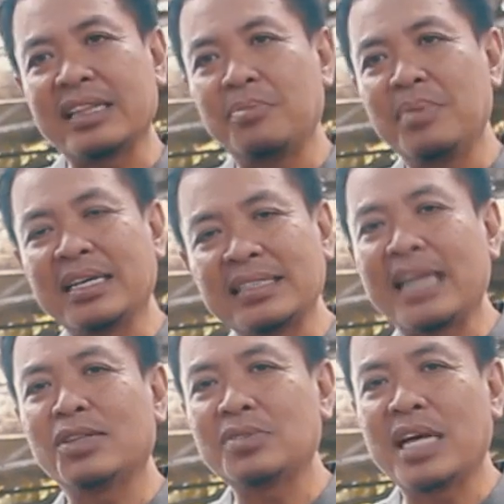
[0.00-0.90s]
kita bilang
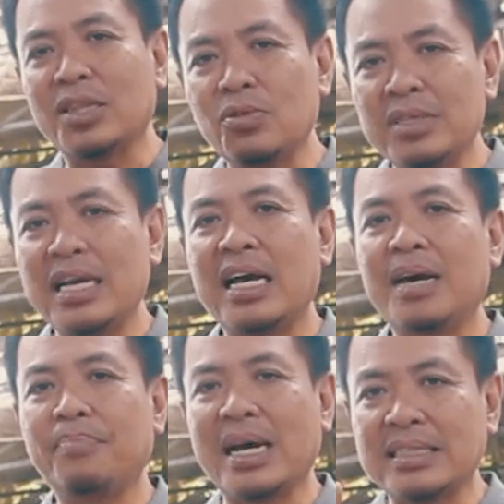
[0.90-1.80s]

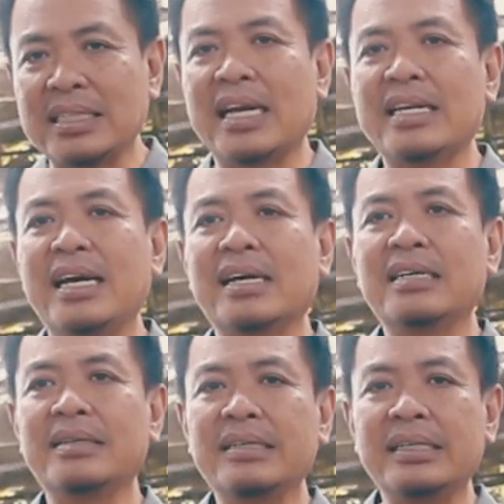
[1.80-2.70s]
satu-satunya pasar yang
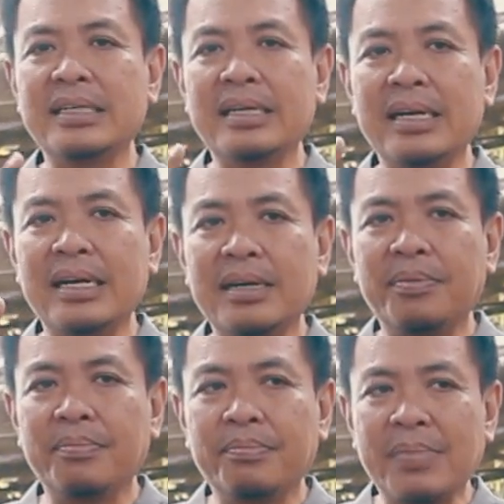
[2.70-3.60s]

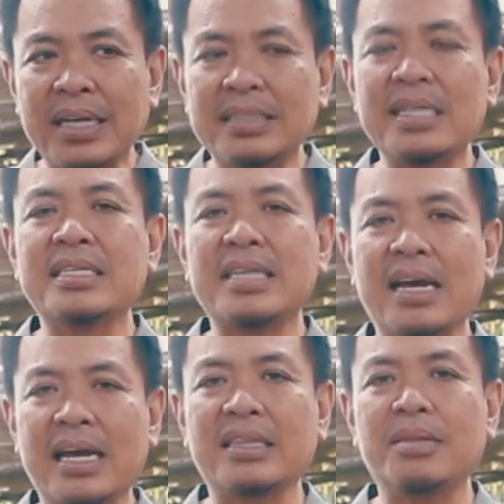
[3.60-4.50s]
masih sangat